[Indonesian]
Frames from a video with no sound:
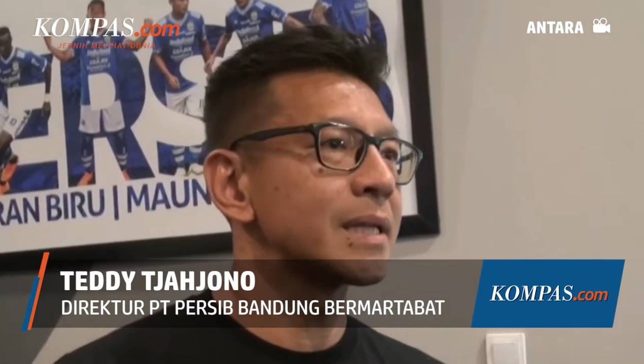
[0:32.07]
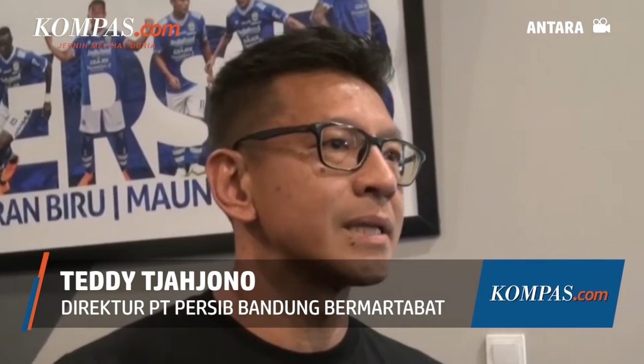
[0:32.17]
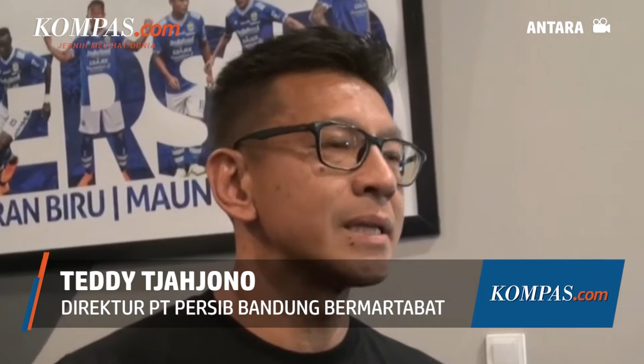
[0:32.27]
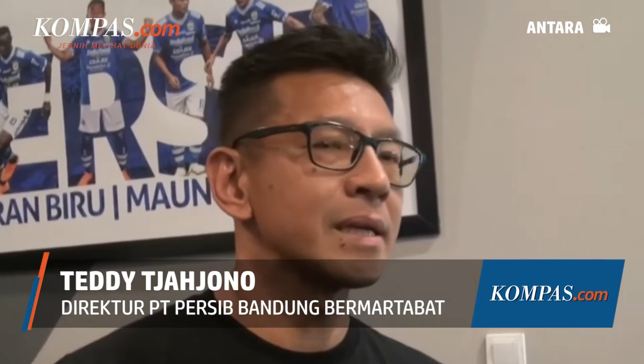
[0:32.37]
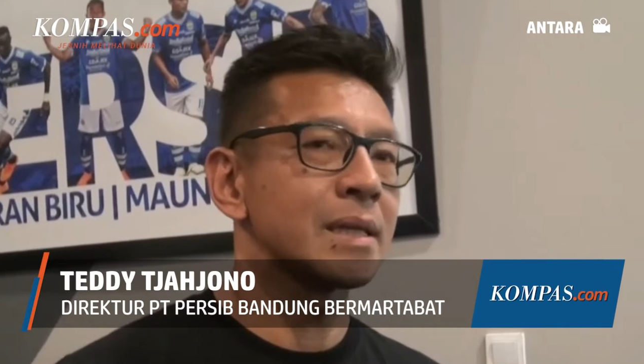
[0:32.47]

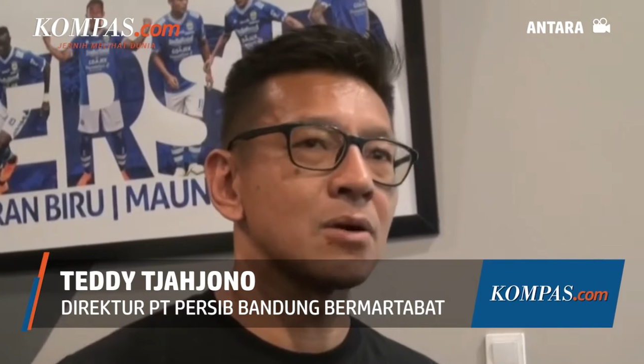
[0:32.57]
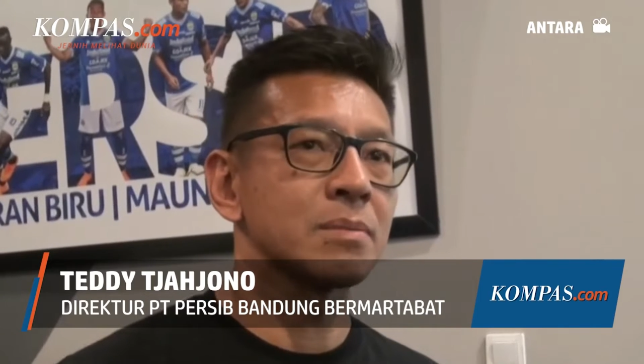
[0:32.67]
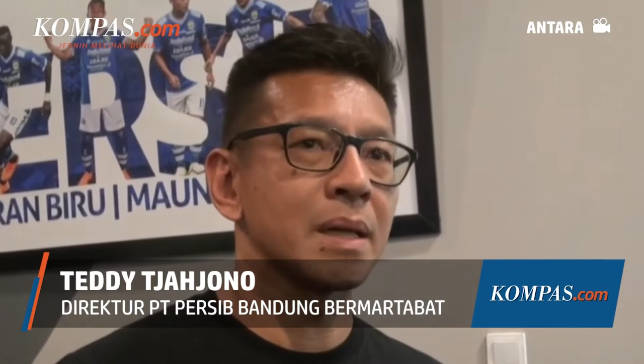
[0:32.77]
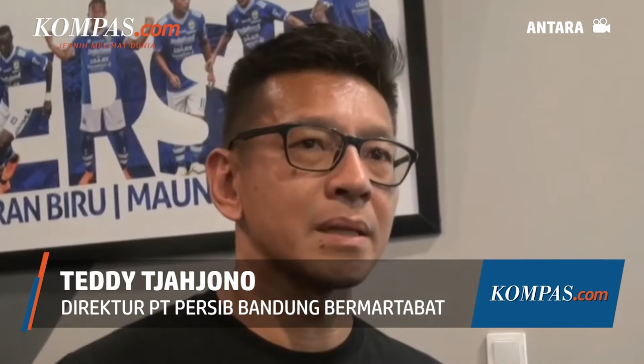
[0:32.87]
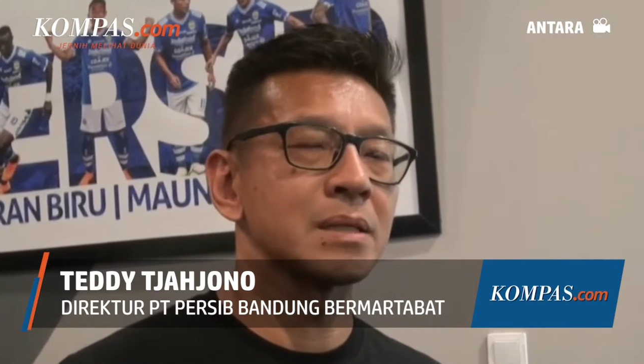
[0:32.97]
ini. Kita
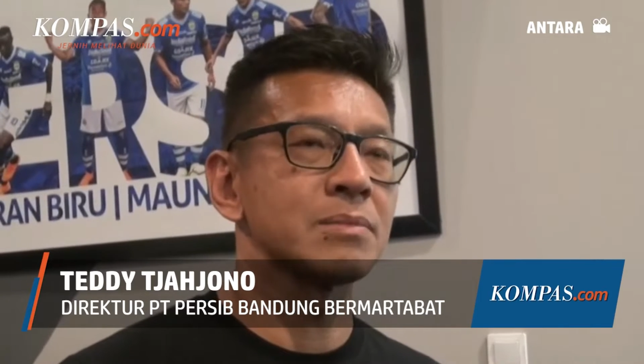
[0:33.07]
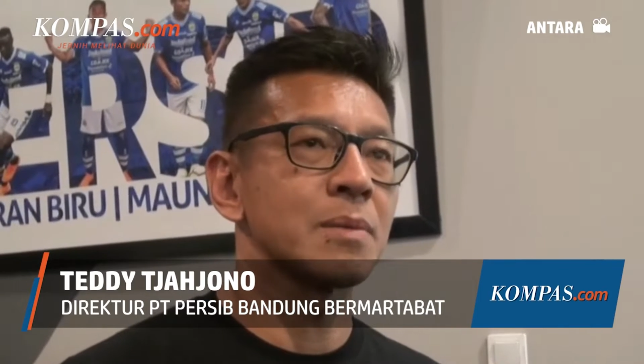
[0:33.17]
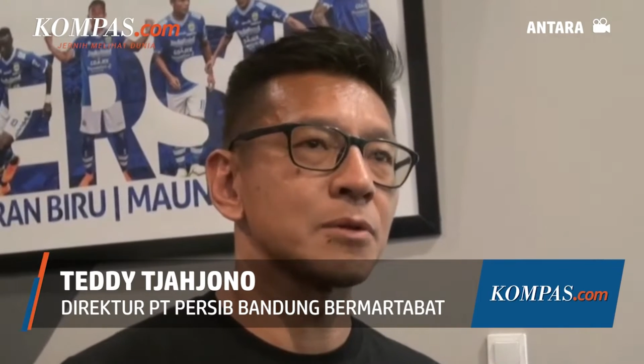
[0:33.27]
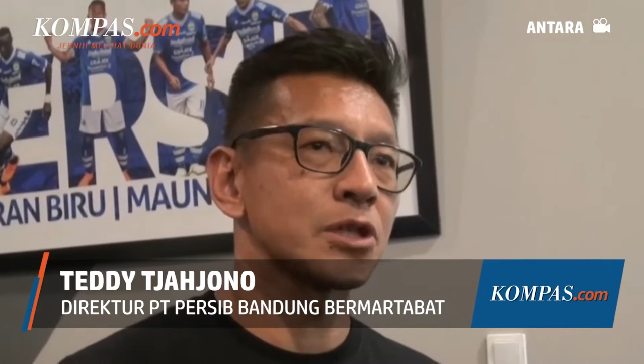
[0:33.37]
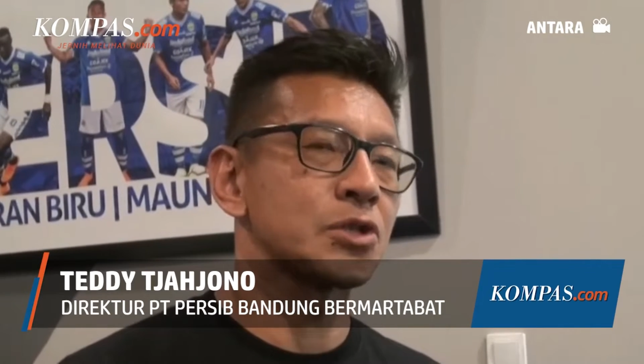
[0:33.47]
hormati semua
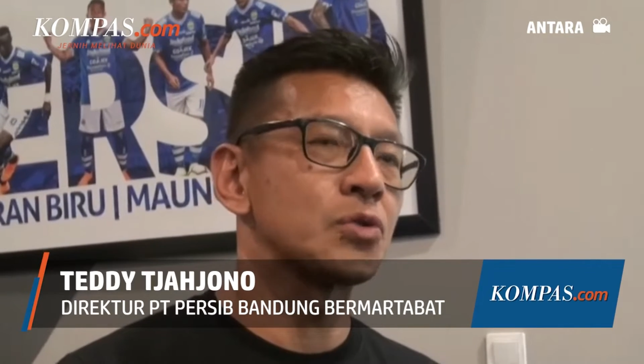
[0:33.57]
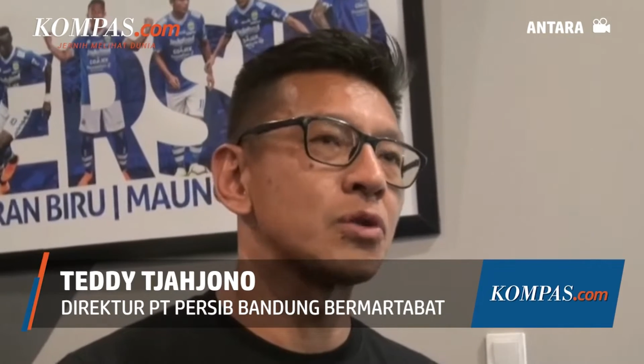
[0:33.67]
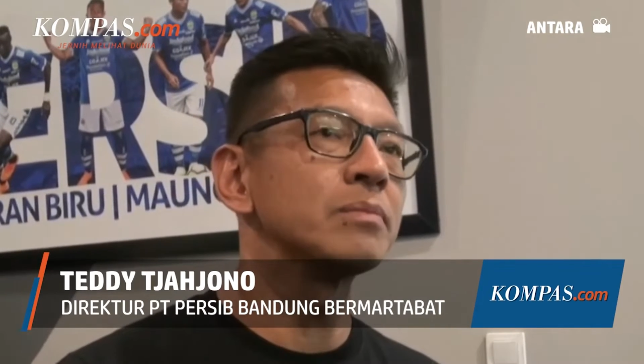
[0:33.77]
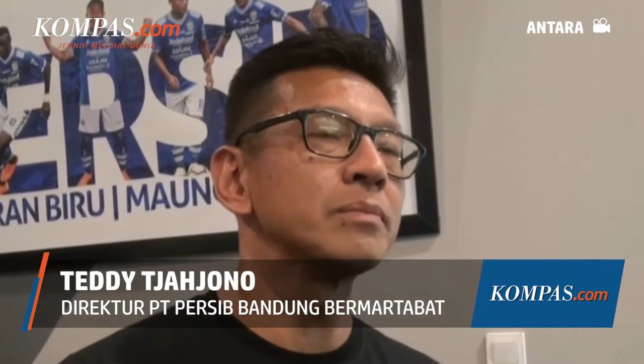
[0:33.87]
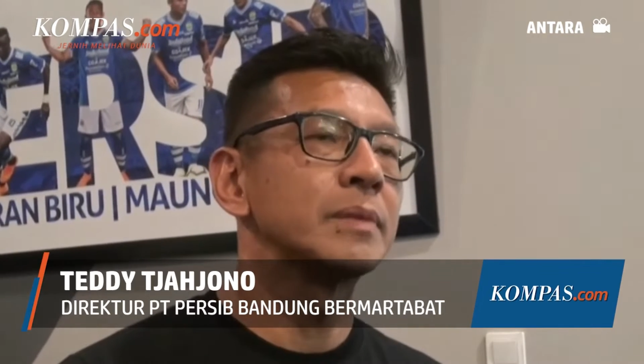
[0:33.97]
proses hukum